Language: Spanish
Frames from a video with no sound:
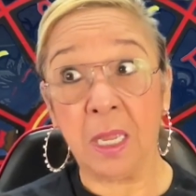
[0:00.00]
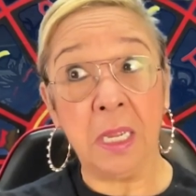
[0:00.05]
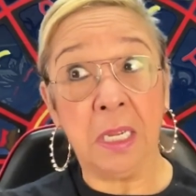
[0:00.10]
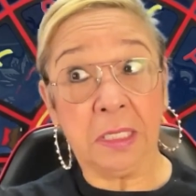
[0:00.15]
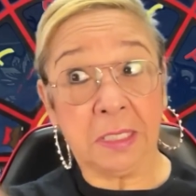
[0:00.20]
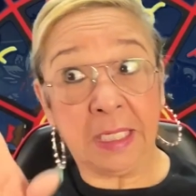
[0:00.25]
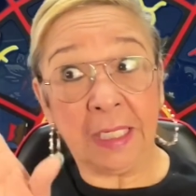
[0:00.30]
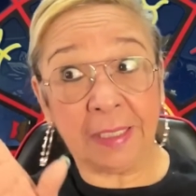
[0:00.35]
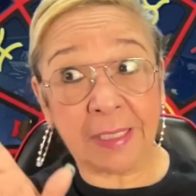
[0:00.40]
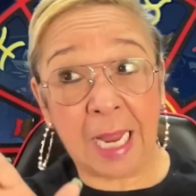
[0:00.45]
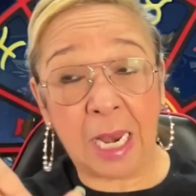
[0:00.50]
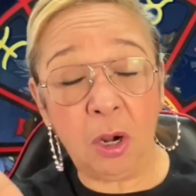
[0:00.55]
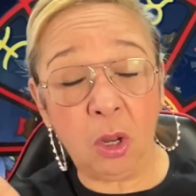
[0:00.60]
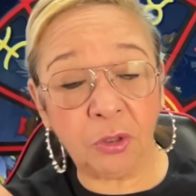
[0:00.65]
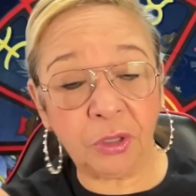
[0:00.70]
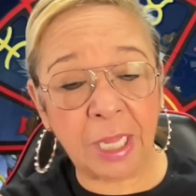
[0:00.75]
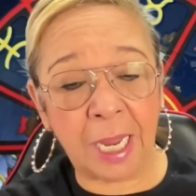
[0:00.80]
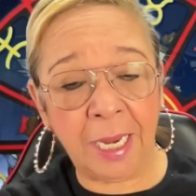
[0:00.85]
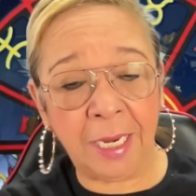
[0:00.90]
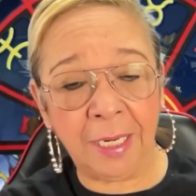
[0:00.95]
Quizás lo
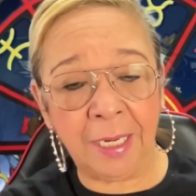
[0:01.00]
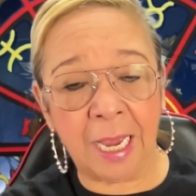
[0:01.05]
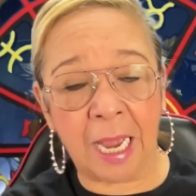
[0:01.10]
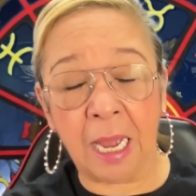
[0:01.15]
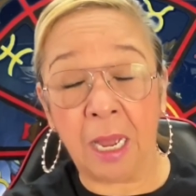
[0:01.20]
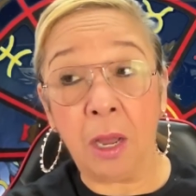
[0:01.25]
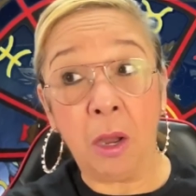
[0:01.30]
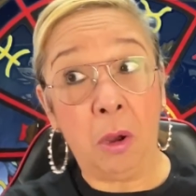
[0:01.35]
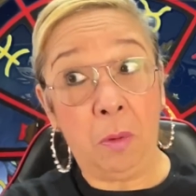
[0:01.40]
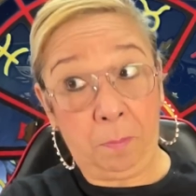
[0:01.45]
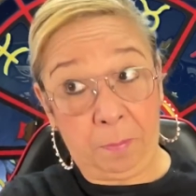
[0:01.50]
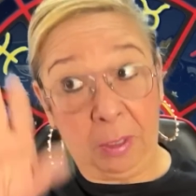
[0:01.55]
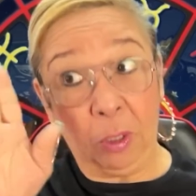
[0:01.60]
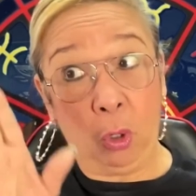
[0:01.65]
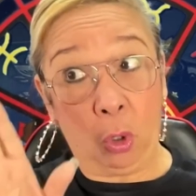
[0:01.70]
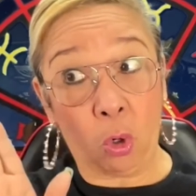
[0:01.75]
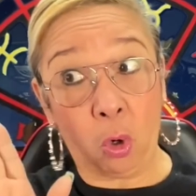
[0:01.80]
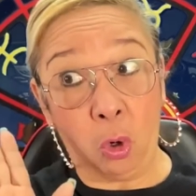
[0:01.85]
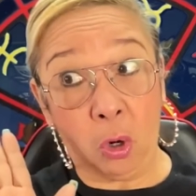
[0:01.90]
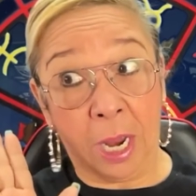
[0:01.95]
tenga,
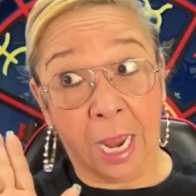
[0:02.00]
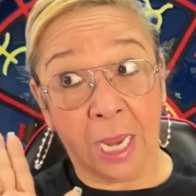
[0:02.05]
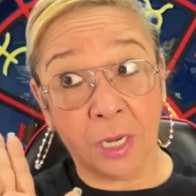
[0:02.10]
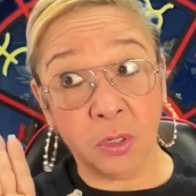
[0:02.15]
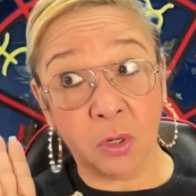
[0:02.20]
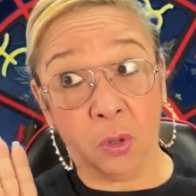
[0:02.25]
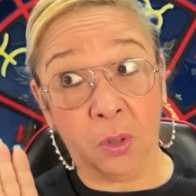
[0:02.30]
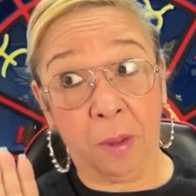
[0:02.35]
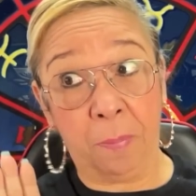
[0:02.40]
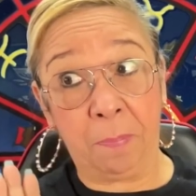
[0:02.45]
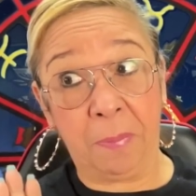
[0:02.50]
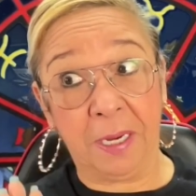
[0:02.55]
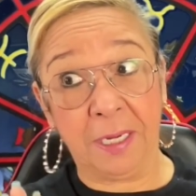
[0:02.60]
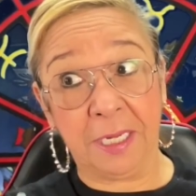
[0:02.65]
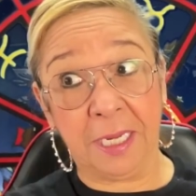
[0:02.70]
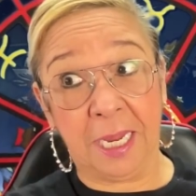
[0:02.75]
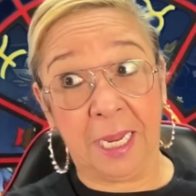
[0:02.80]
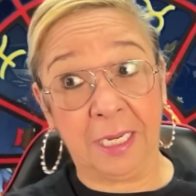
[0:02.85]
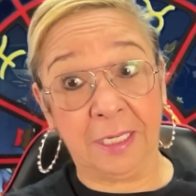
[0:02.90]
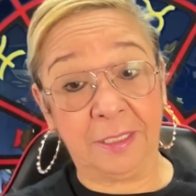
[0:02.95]
pero con años de
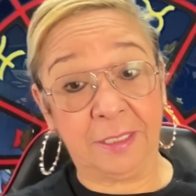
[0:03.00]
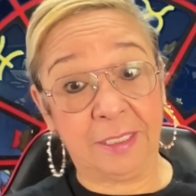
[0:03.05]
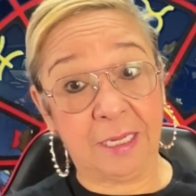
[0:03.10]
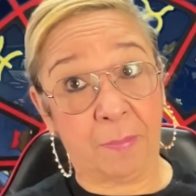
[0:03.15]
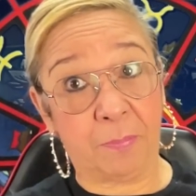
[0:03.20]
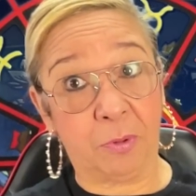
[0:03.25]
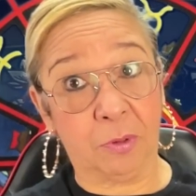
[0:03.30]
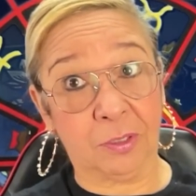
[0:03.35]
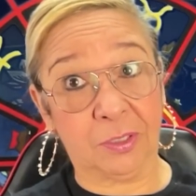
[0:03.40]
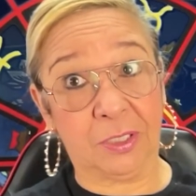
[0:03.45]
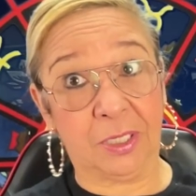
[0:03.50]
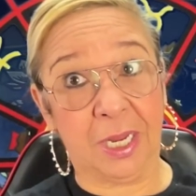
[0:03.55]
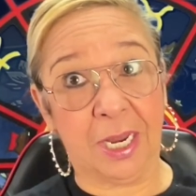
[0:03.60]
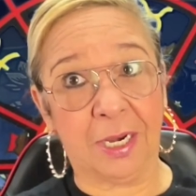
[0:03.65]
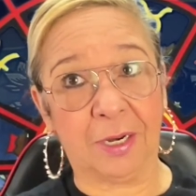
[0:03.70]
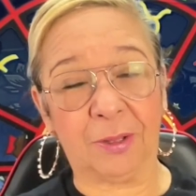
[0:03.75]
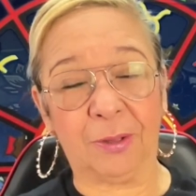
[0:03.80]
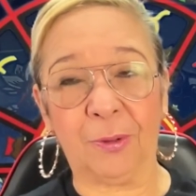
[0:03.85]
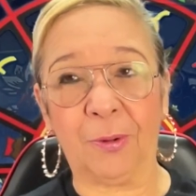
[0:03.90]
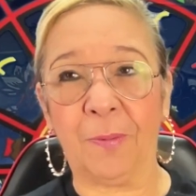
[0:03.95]
experiencia, por
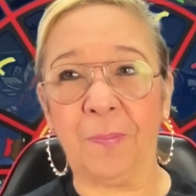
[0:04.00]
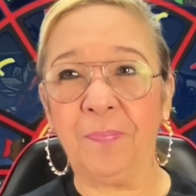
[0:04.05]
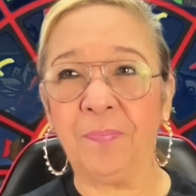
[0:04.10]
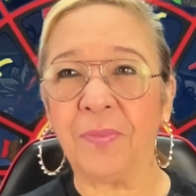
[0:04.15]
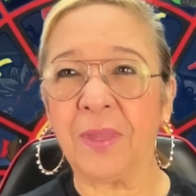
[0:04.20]
cierto.